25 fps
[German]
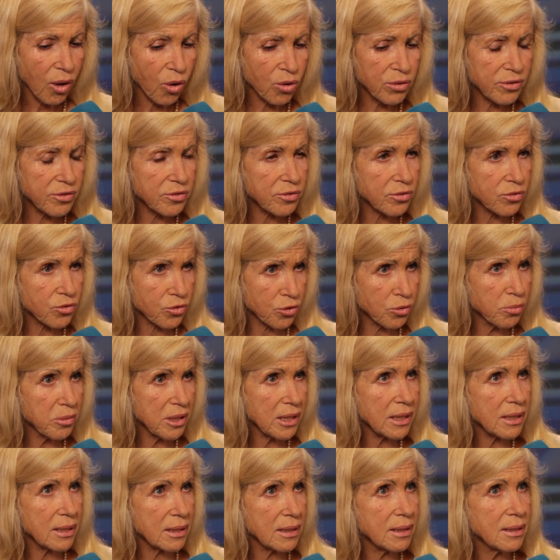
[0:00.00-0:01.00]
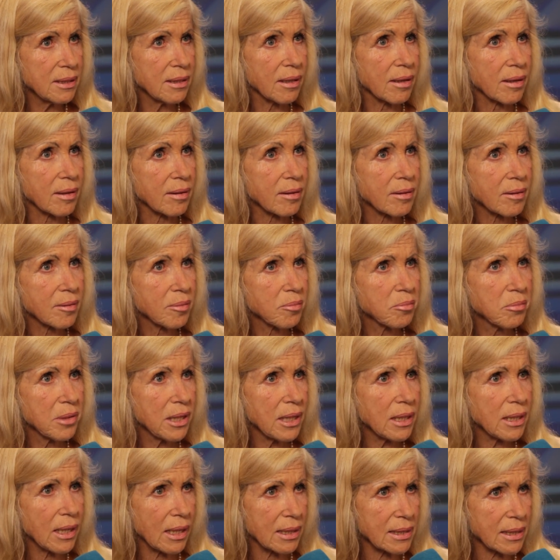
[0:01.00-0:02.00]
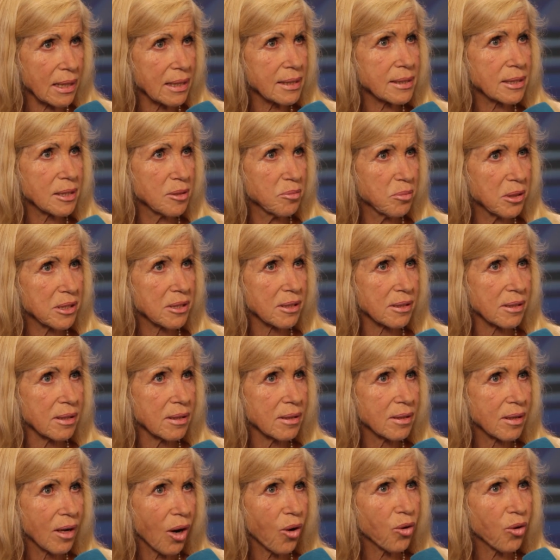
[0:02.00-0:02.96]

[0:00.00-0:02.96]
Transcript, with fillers: und zu meditieren. Medias heißt die Mitte.